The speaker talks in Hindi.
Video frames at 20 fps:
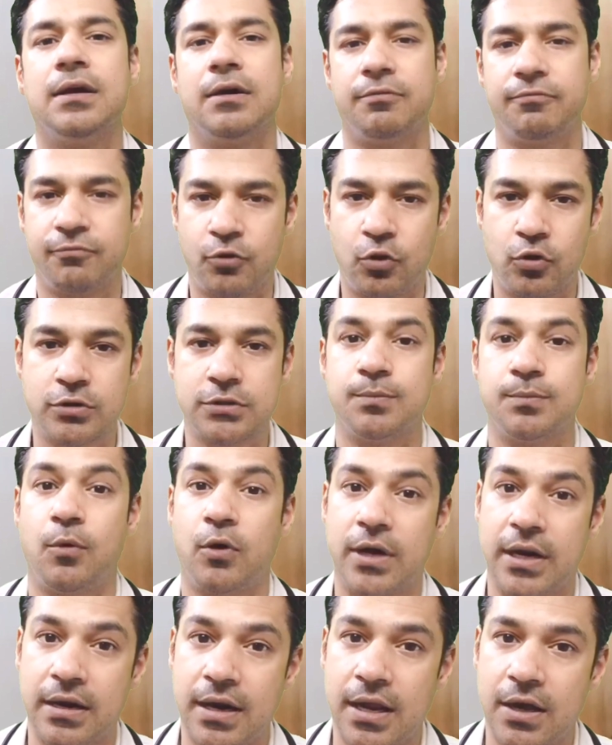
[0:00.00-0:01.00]
ऑफकोर्स
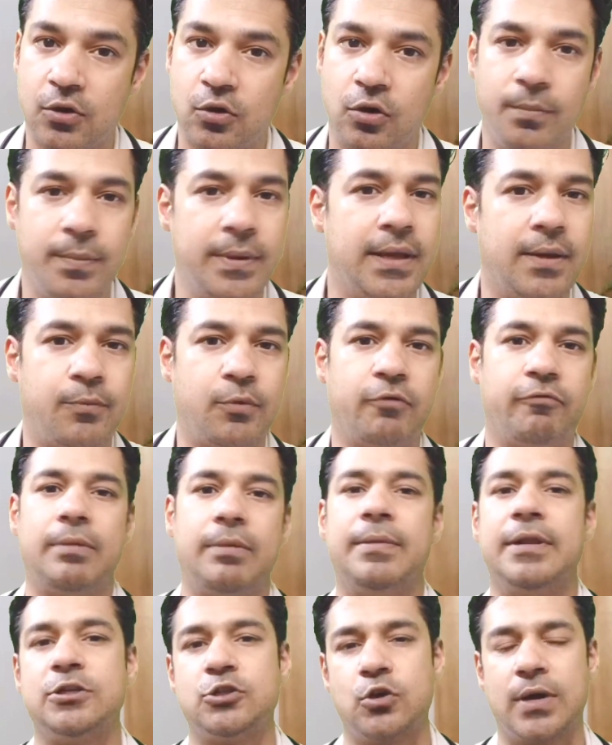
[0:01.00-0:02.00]
मॉडर्ना को भी अप्रूवल
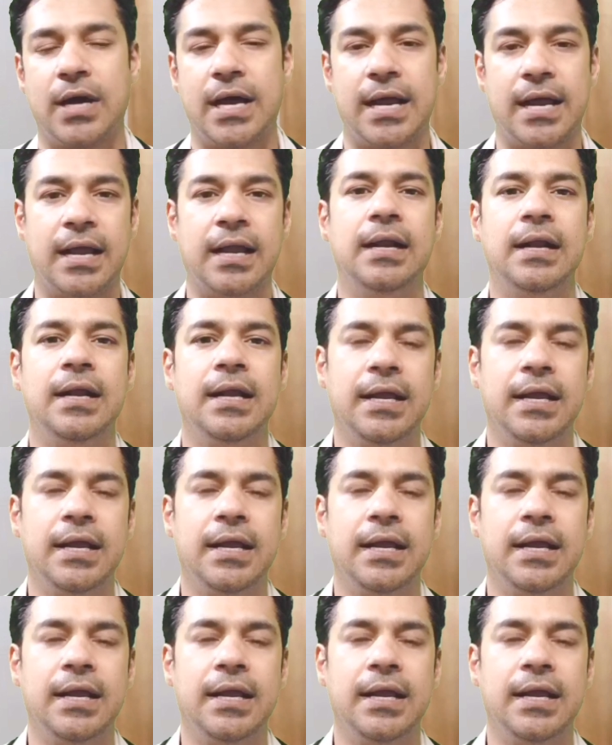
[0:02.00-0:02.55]
मिल चुका है